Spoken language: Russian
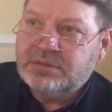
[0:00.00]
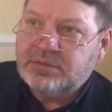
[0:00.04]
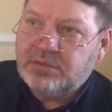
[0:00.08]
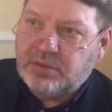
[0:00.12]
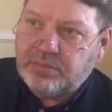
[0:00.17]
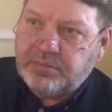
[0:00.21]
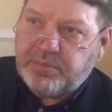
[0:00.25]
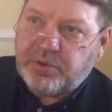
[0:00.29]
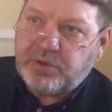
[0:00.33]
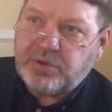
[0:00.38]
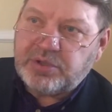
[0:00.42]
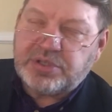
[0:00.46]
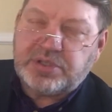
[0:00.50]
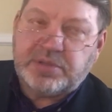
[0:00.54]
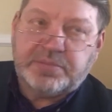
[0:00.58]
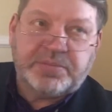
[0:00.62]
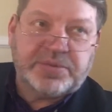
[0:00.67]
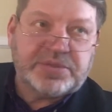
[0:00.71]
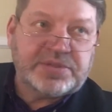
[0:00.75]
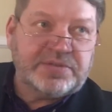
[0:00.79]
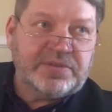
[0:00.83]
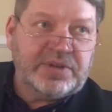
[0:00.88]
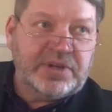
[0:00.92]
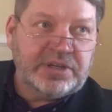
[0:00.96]
Он просто
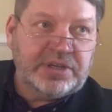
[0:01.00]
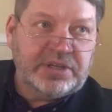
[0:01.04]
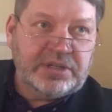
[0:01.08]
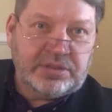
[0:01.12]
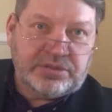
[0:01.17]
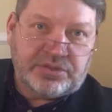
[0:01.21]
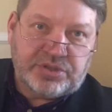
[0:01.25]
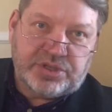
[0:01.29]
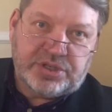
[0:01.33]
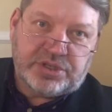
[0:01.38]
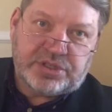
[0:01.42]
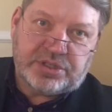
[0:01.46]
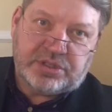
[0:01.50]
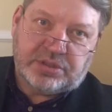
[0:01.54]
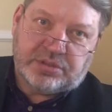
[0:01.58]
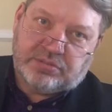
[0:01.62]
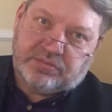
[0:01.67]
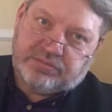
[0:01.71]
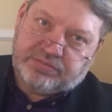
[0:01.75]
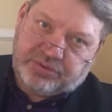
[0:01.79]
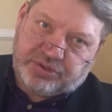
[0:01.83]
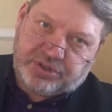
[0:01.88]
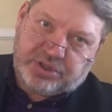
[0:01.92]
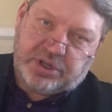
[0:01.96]
позвонил чисто
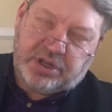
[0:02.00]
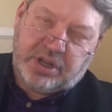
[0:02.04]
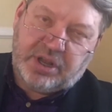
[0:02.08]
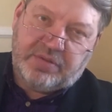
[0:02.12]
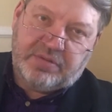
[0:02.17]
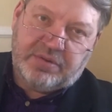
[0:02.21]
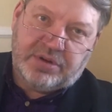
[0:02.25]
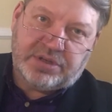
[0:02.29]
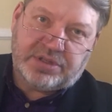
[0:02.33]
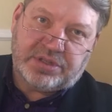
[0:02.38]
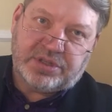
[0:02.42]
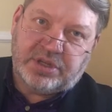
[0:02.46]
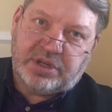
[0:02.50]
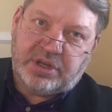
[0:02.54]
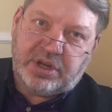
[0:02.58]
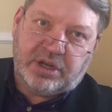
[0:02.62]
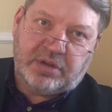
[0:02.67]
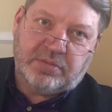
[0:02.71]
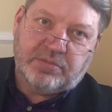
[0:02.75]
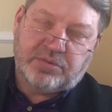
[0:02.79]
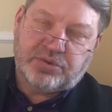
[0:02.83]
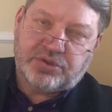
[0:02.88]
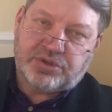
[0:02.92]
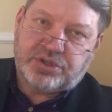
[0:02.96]
по-человечески,
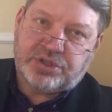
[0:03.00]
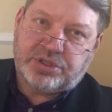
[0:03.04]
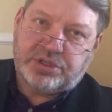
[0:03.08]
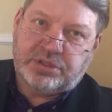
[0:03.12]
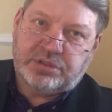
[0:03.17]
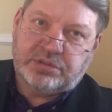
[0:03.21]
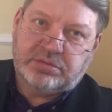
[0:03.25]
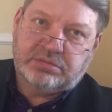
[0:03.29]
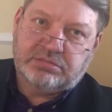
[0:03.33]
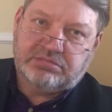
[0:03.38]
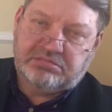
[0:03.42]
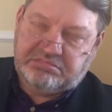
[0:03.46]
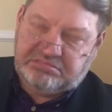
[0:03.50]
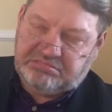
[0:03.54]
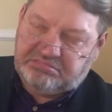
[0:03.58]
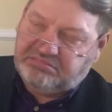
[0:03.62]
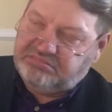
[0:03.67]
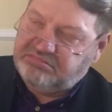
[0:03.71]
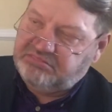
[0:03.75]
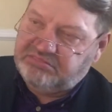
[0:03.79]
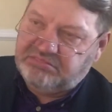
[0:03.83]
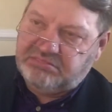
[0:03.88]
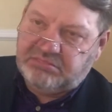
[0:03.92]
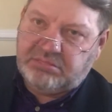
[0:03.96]
как мужик.
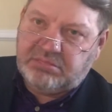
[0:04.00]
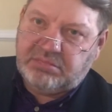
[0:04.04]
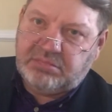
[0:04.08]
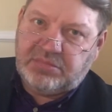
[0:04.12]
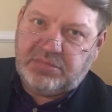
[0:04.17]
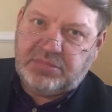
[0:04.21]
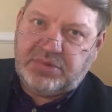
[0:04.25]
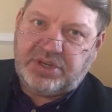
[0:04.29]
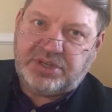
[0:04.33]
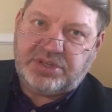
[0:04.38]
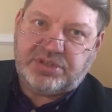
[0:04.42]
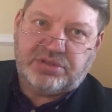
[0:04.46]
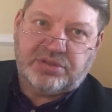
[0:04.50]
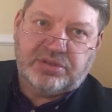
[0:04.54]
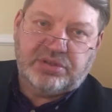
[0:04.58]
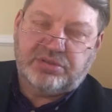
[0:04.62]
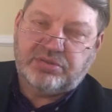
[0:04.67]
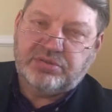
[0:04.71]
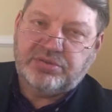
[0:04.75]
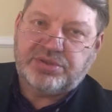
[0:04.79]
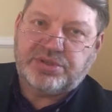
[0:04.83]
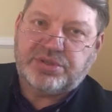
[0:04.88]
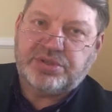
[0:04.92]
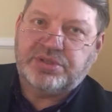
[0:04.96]
Я считаю,
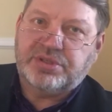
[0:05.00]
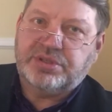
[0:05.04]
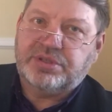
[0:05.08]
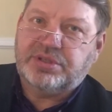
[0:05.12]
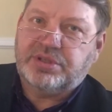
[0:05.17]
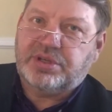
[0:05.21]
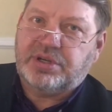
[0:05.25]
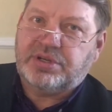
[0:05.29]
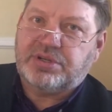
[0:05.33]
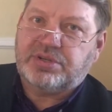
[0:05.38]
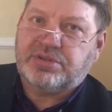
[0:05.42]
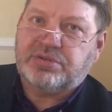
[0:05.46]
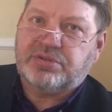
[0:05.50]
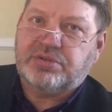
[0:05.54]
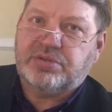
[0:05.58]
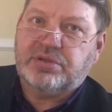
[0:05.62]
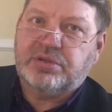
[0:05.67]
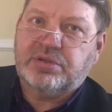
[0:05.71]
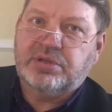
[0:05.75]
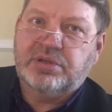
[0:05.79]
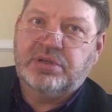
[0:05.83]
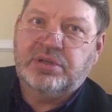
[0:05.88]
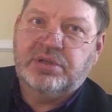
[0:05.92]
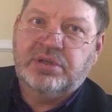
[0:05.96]
это очень хорошо.